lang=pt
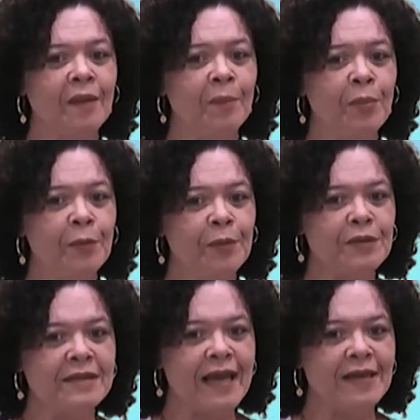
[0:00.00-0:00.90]
por
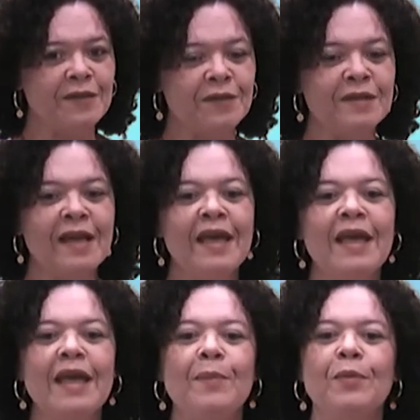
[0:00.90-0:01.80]
processos
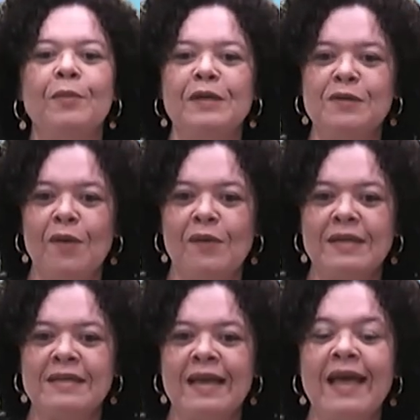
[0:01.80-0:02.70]
e por pessoas.